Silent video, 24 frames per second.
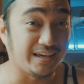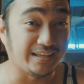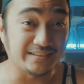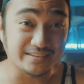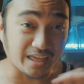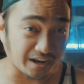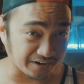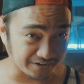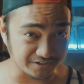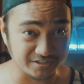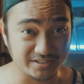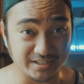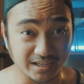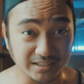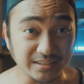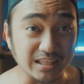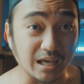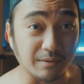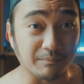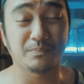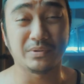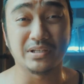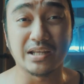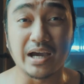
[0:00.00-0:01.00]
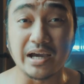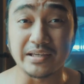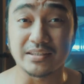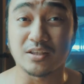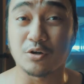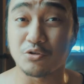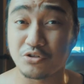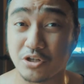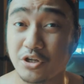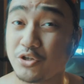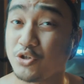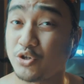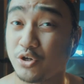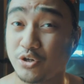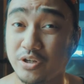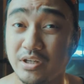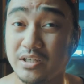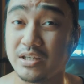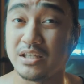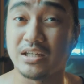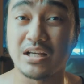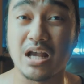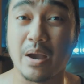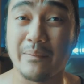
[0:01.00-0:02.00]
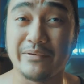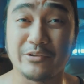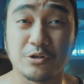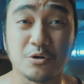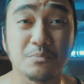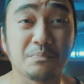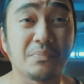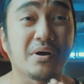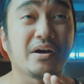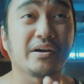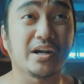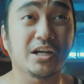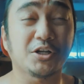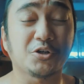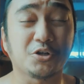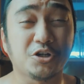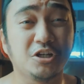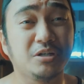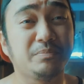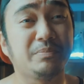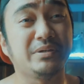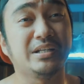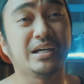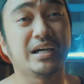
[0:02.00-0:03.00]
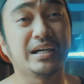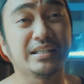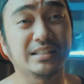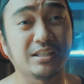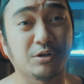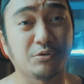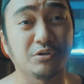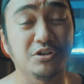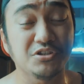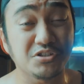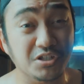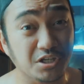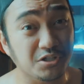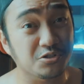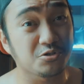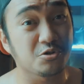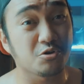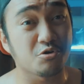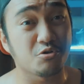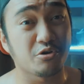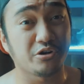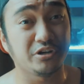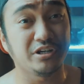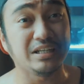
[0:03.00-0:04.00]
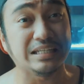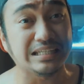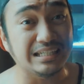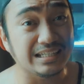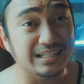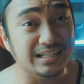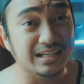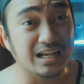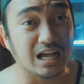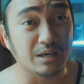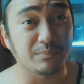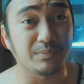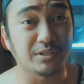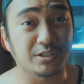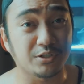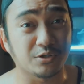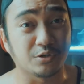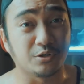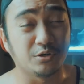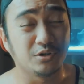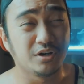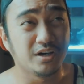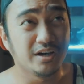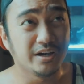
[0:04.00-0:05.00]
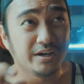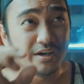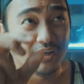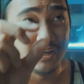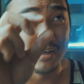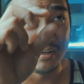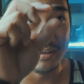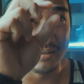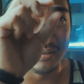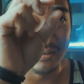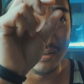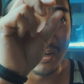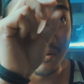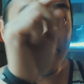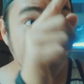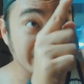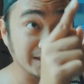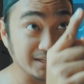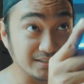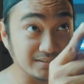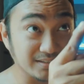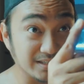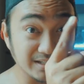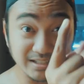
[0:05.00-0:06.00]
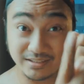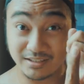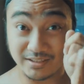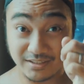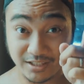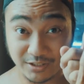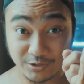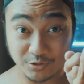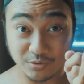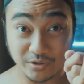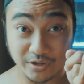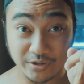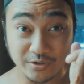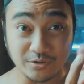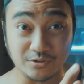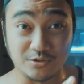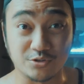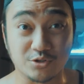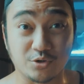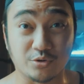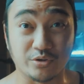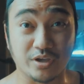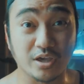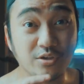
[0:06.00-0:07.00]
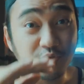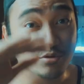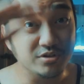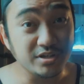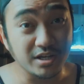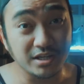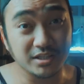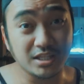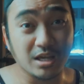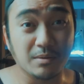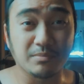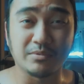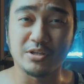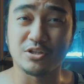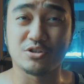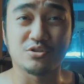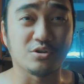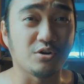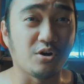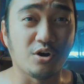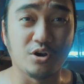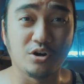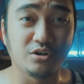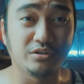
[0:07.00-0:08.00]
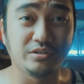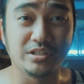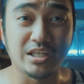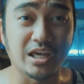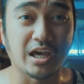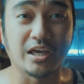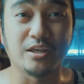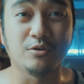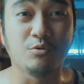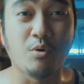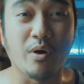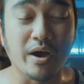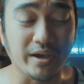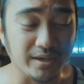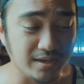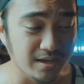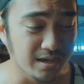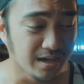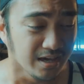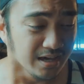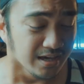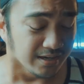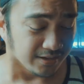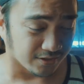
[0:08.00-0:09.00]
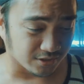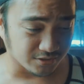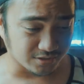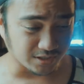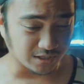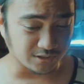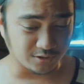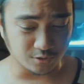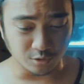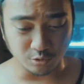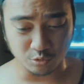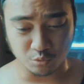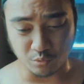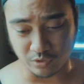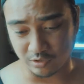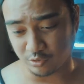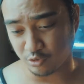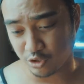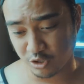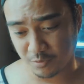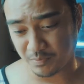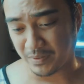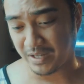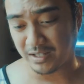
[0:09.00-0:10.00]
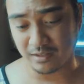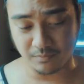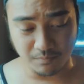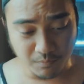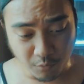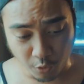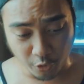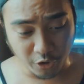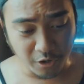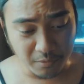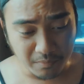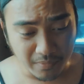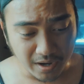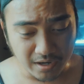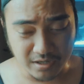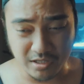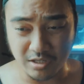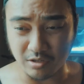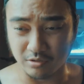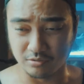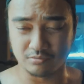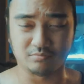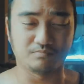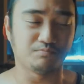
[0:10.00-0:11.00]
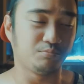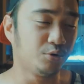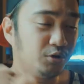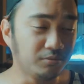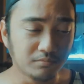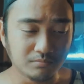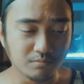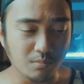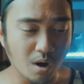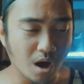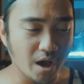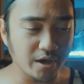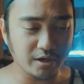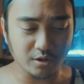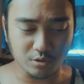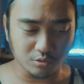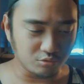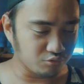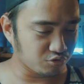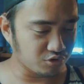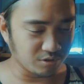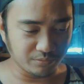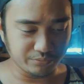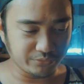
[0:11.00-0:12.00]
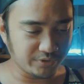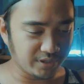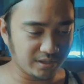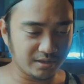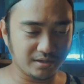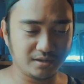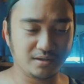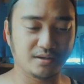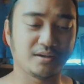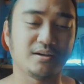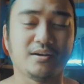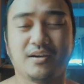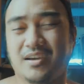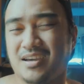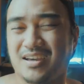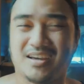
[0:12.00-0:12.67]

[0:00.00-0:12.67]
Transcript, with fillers: entire setup. Pinakita ko sa inyo yung ginagamit kong pang-record. Pinakita ko din sa inyo kung ano yung ginagamit ko na mic na nandito ngayon. So, yan yung setup. It's all DIY. Because I don't want to spend more money on boom mic, on something... Uh,